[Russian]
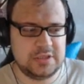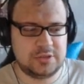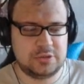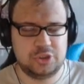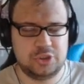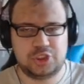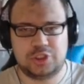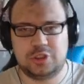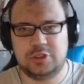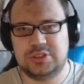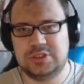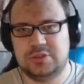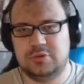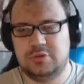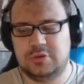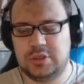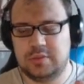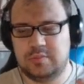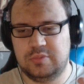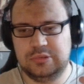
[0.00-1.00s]
это то, что эти
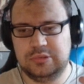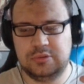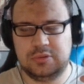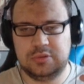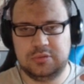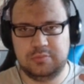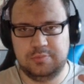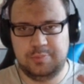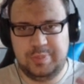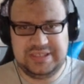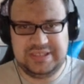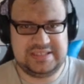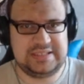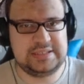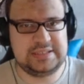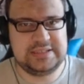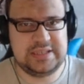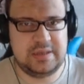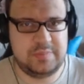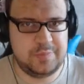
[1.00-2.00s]
ноги будут
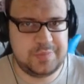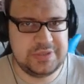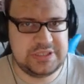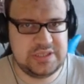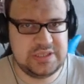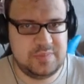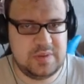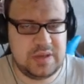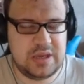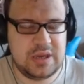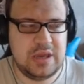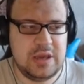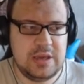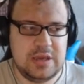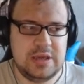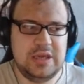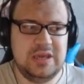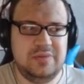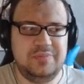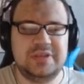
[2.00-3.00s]
быстро сами по себе
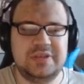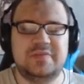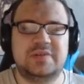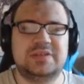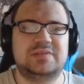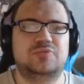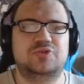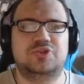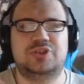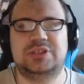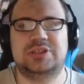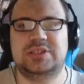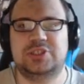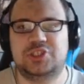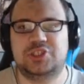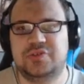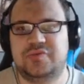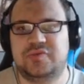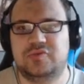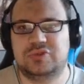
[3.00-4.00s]
и иметь возможность на
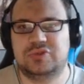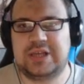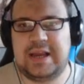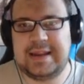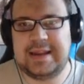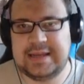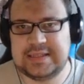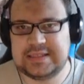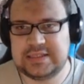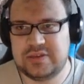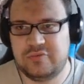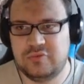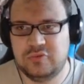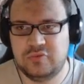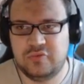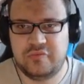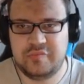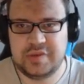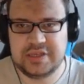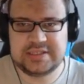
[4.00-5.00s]
shift ускоряться,
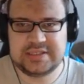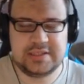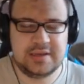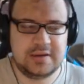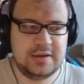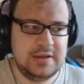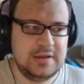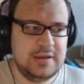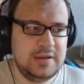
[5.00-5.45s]
ну, вместо